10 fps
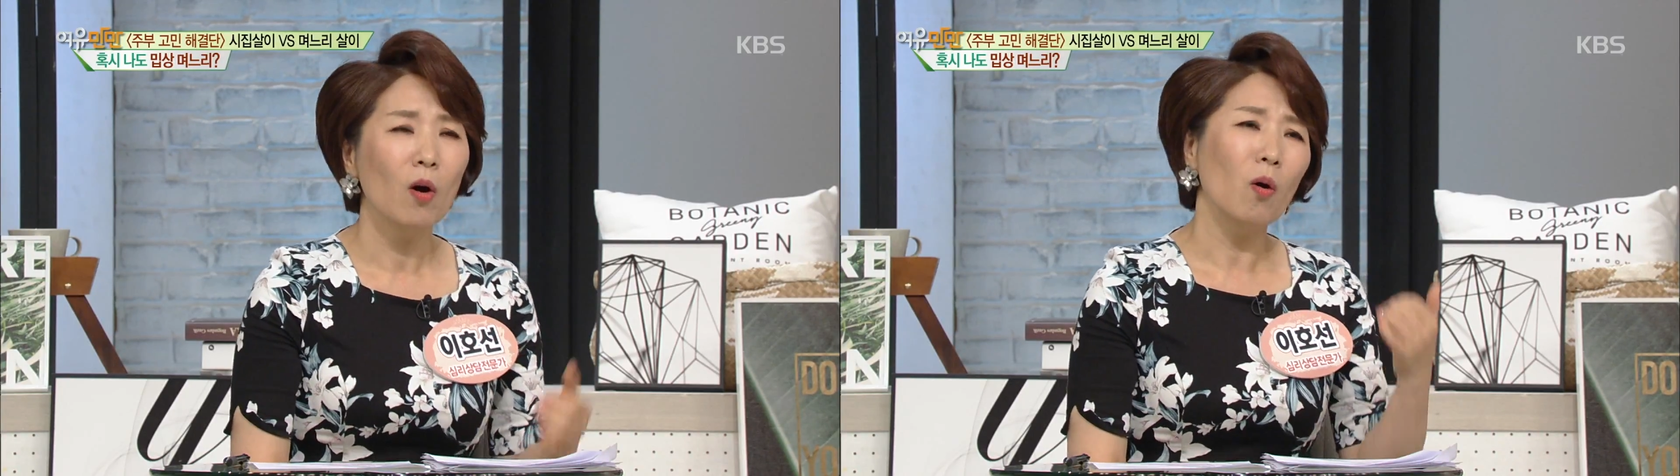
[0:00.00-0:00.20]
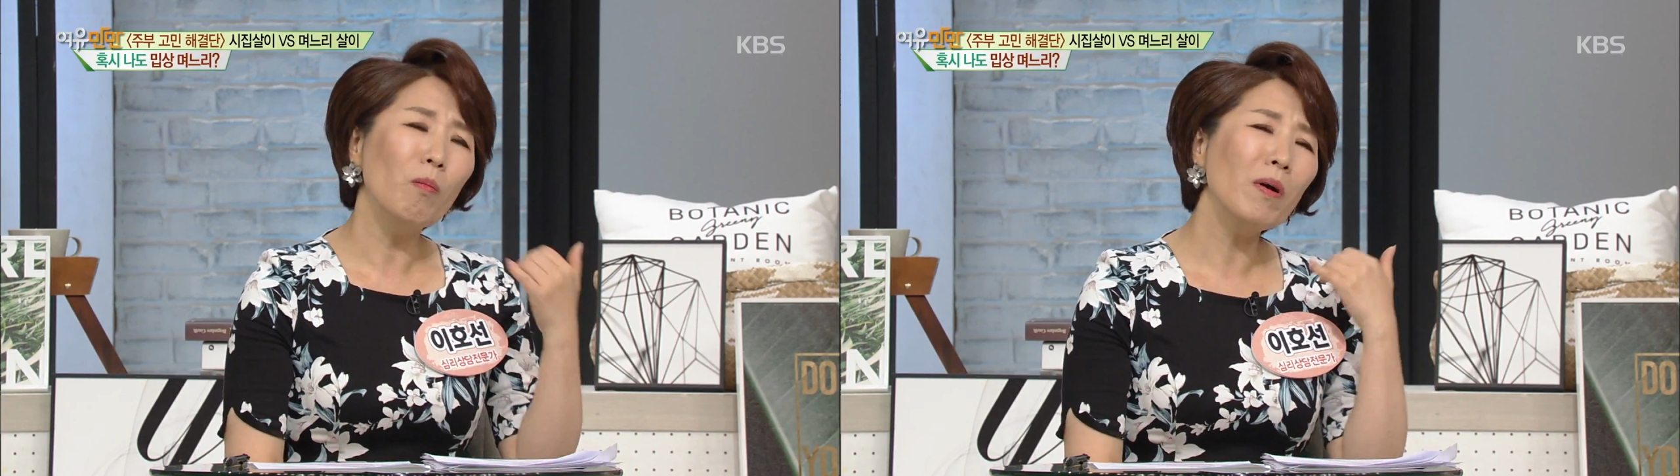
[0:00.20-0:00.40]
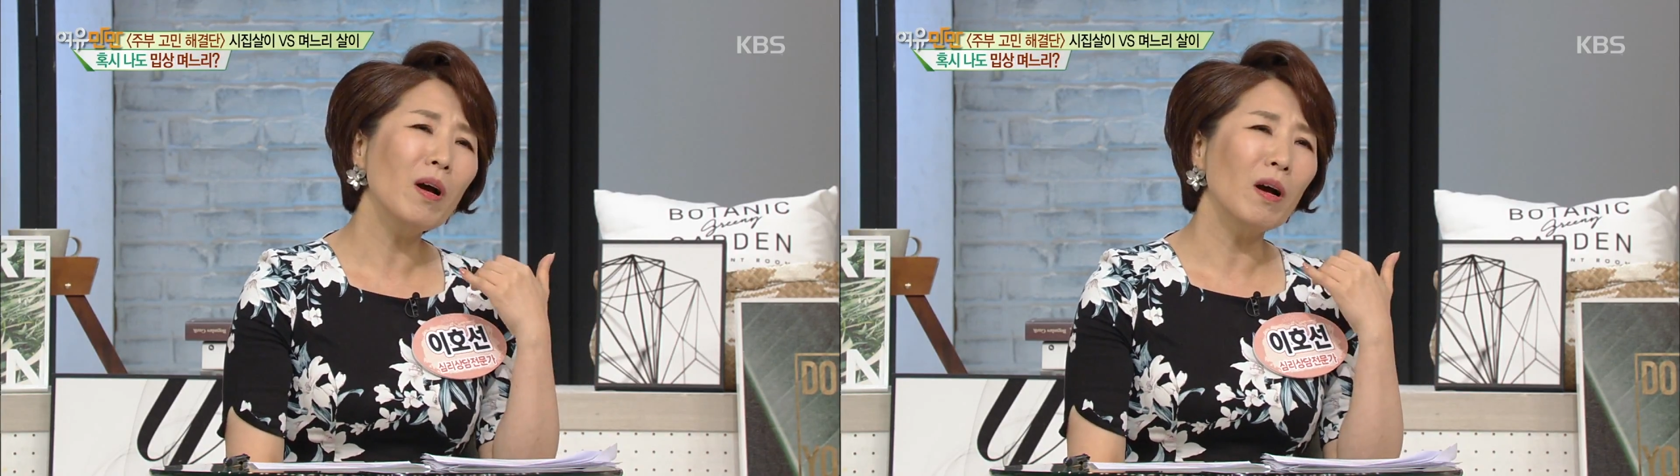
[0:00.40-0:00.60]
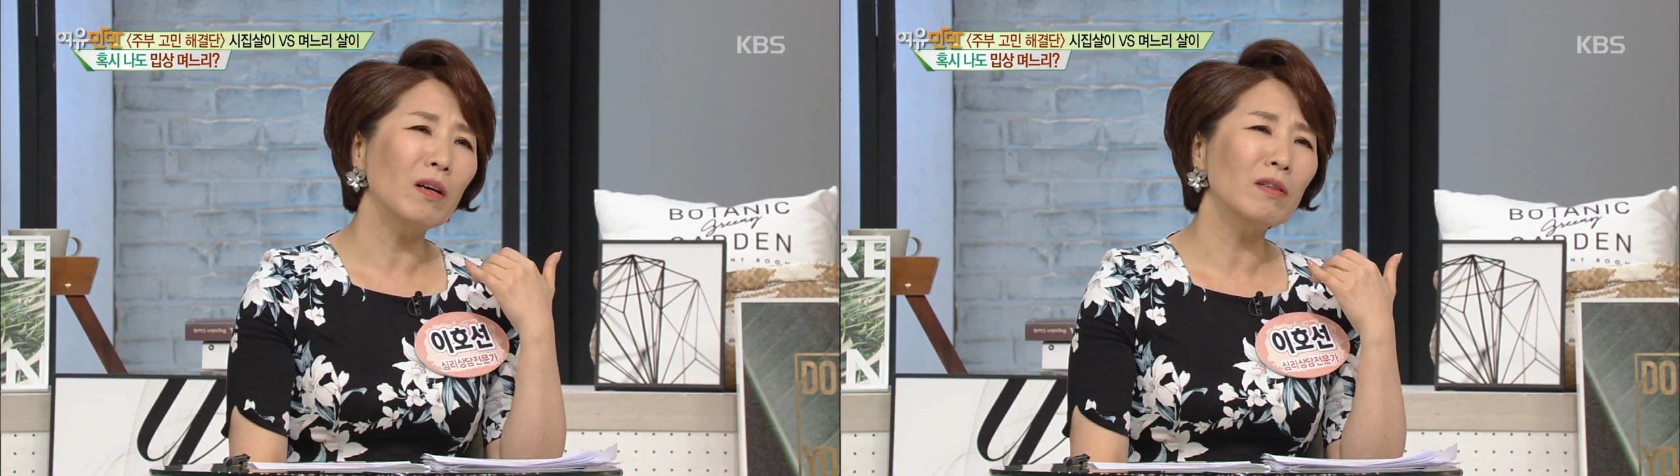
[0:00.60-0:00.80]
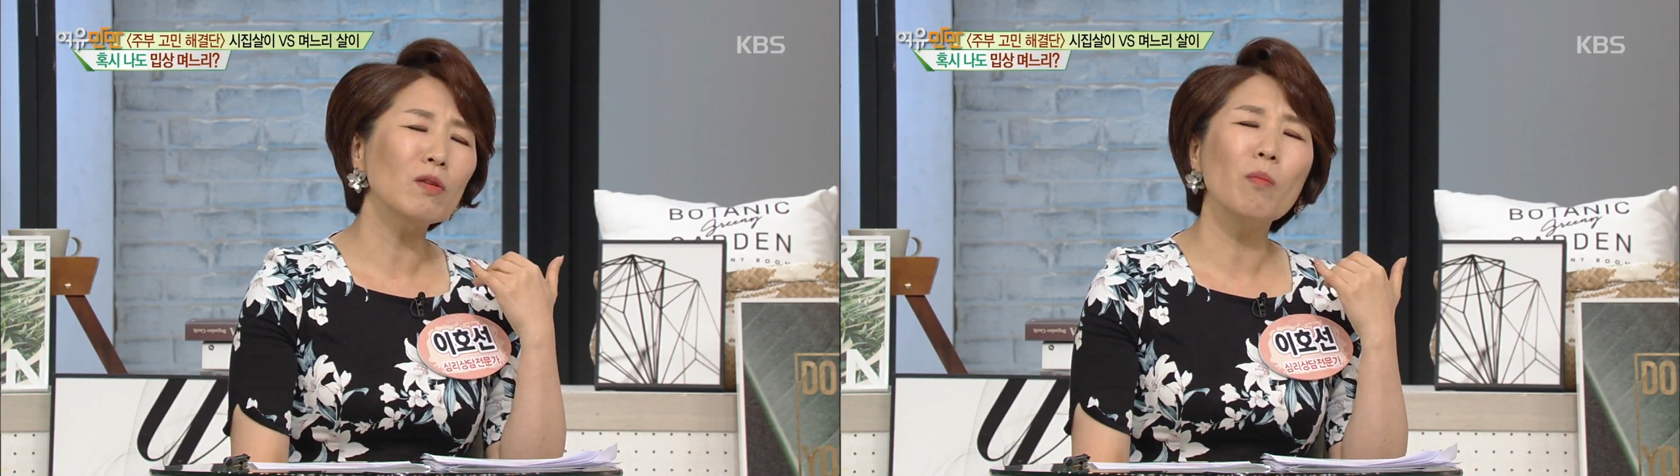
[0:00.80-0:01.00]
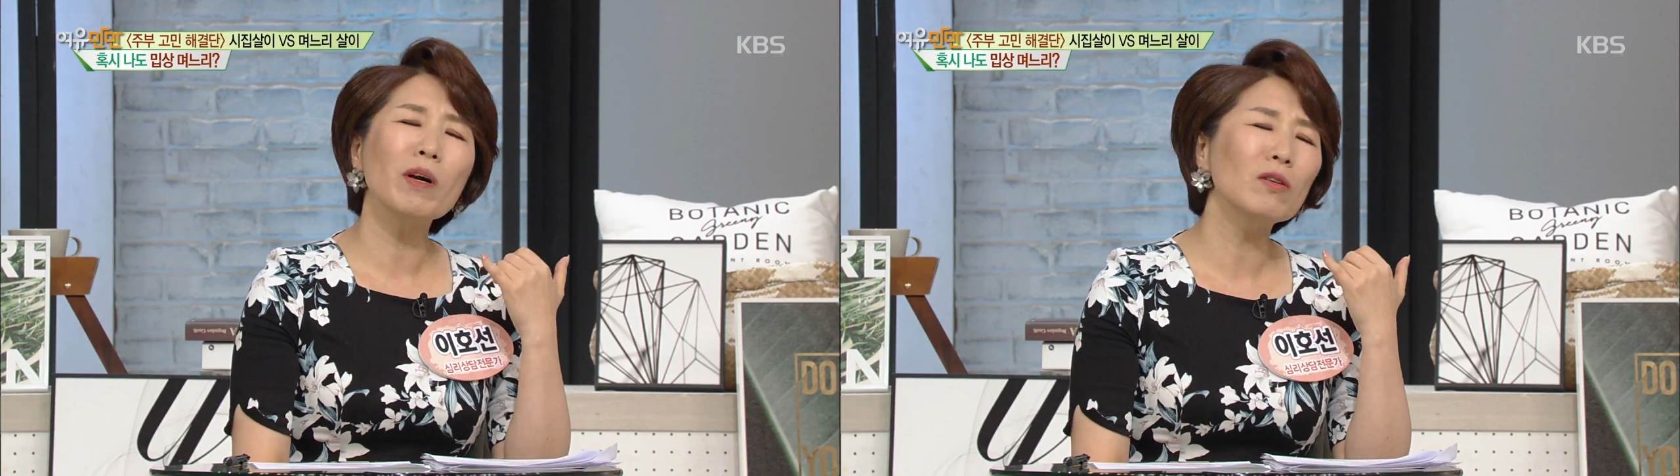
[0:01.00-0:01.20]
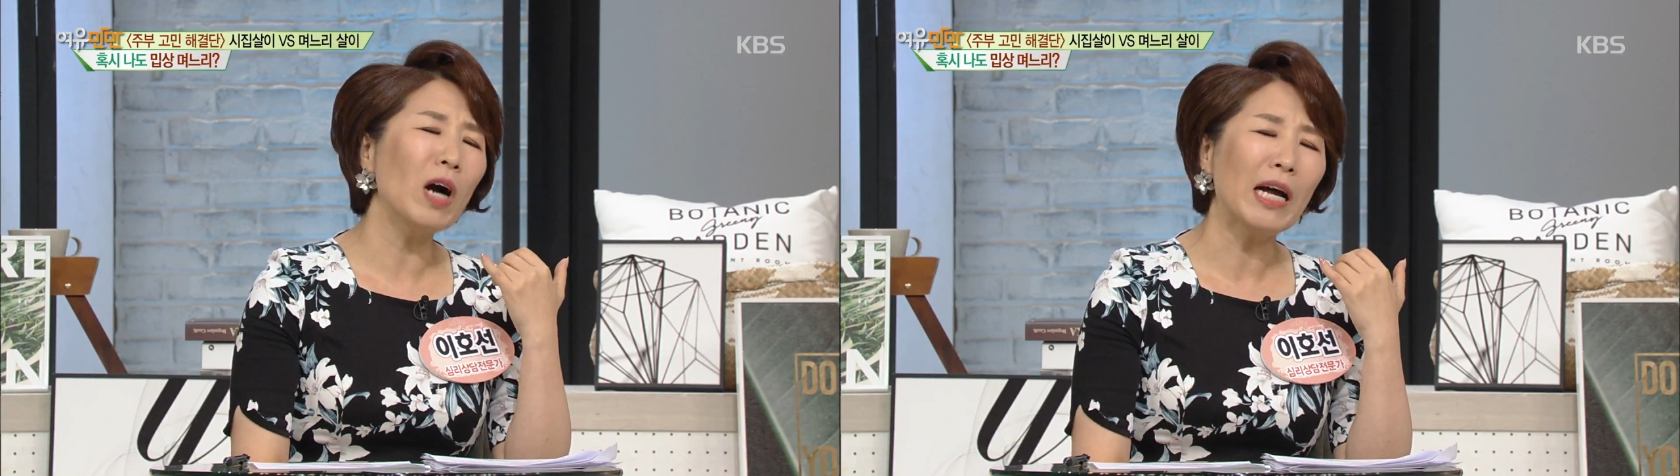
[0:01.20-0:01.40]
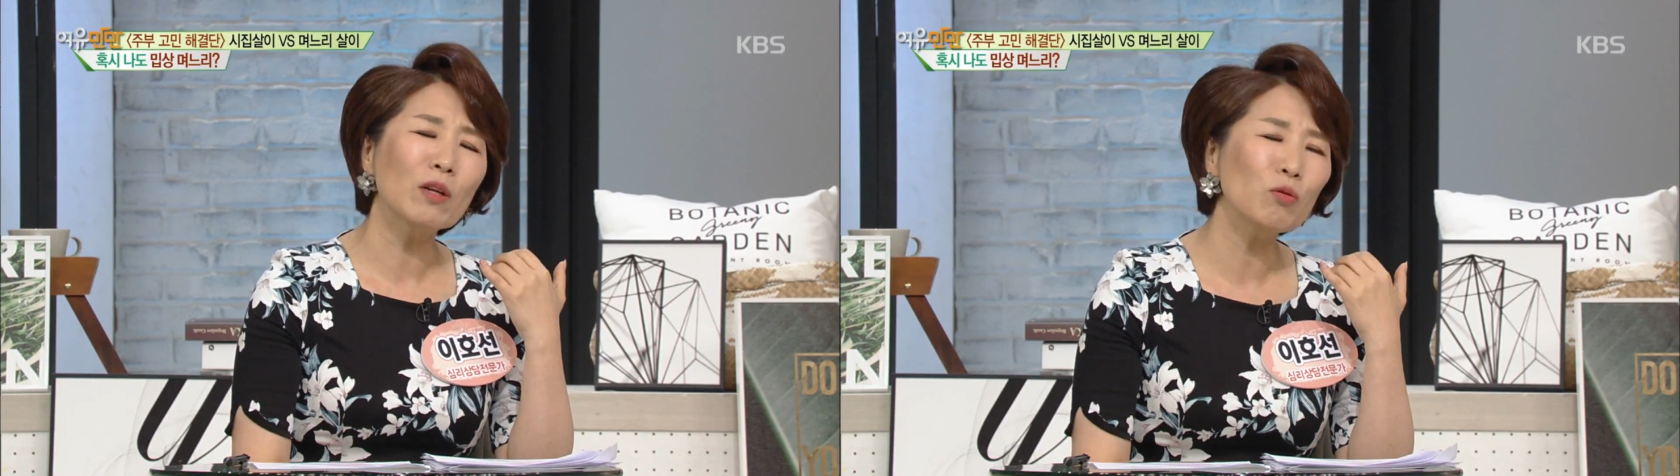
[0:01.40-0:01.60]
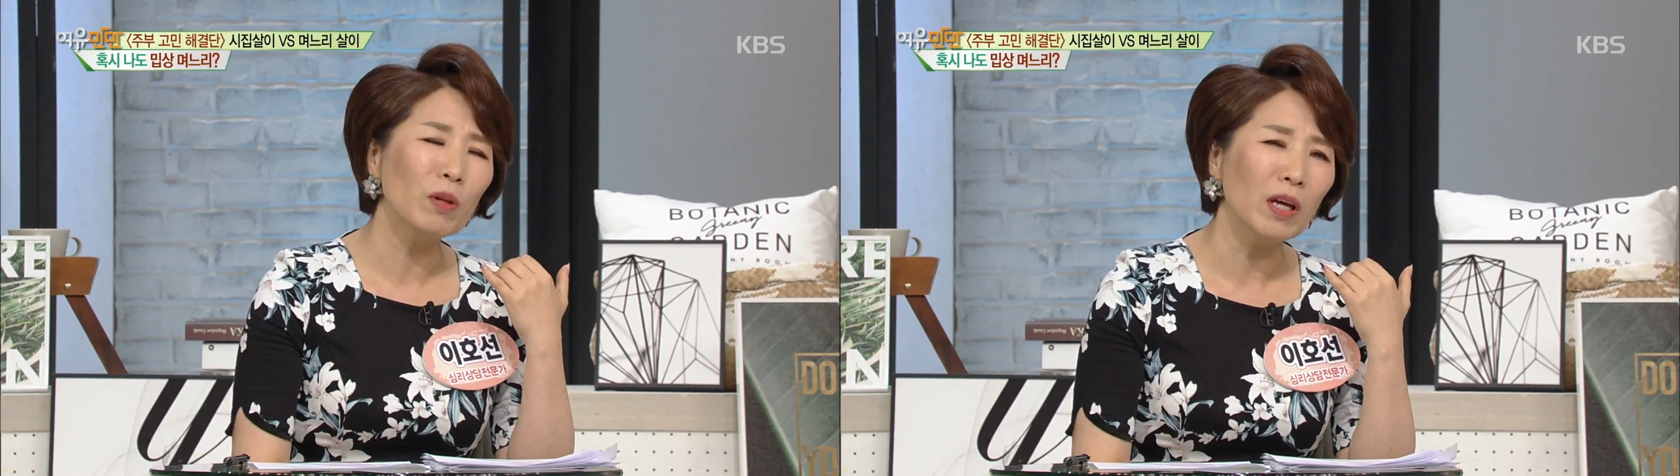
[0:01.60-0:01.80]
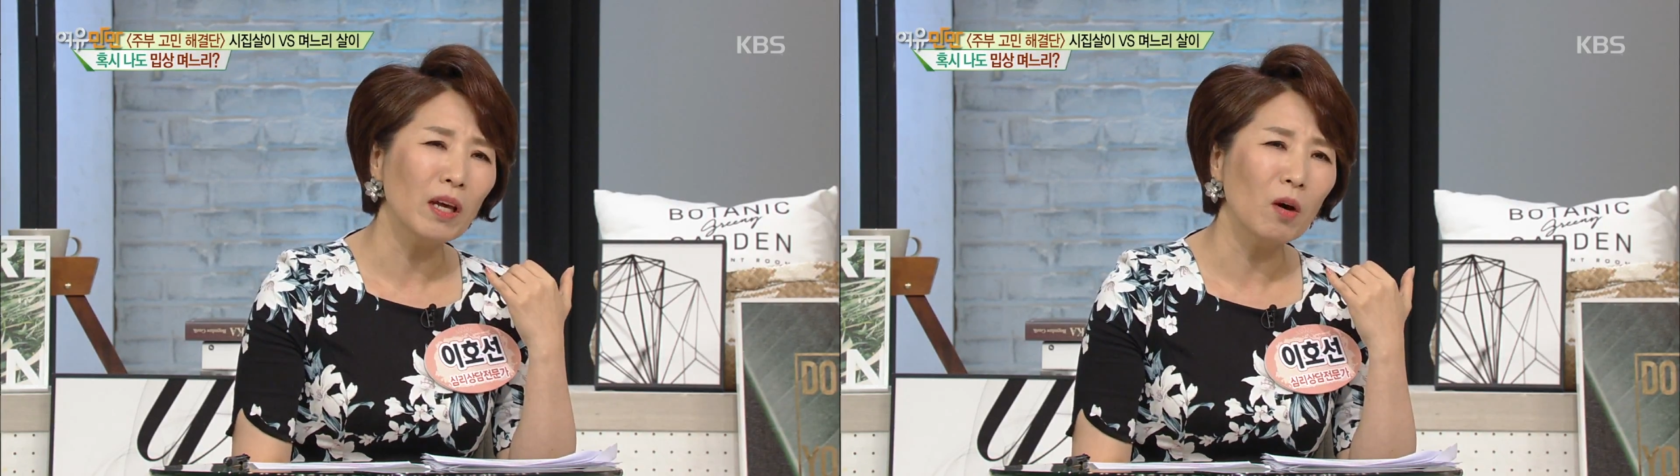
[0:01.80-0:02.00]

엄마 이제 엄마 그거 안 해도 돼.